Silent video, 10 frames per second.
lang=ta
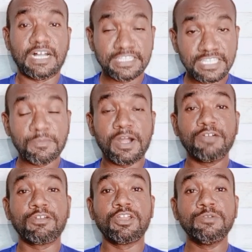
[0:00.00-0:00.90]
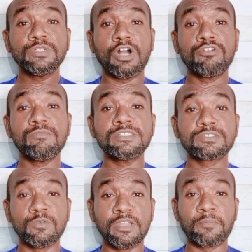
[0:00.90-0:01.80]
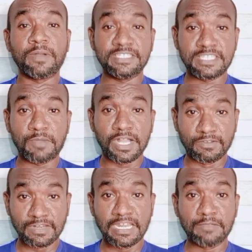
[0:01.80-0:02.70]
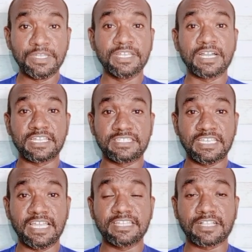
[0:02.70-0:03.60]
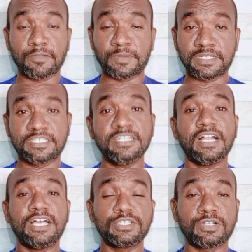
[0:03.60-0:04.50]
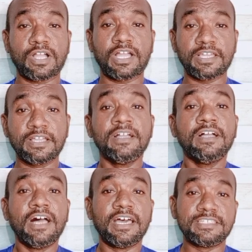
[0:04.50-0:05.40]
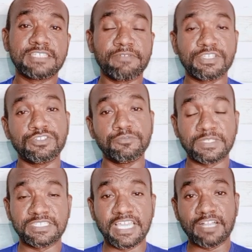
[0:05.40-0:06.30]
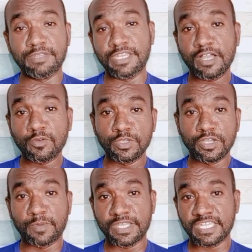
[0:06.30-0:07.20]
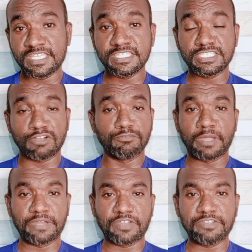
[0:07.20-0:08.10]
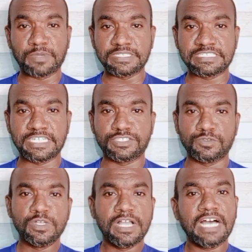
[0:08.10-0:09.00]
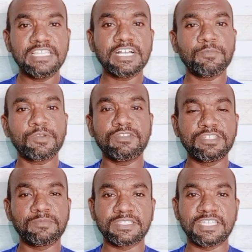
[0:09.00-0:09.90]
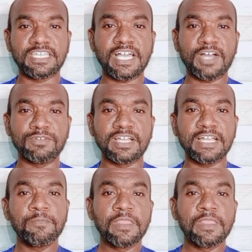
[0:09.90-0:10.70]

அந்த மாணவர்களும் கவர்மெண்ட் ஸ்கூலில் படித்த மாணவர்கள் அப்படின்னு கருத்தில் ஏற்கப்பட்டு அதுக்கான ரிசர்வேஷனும் பார்த்தீங்க அப்படின்னா கொடுக்கப்படுகிறது அந்த செவன் பாயிண்ட் ஃபைவ் பர்சன்டேஜும் அதுக்கப்புறம் வந்துட்டு பார்த்திங்கன்னா அவங்க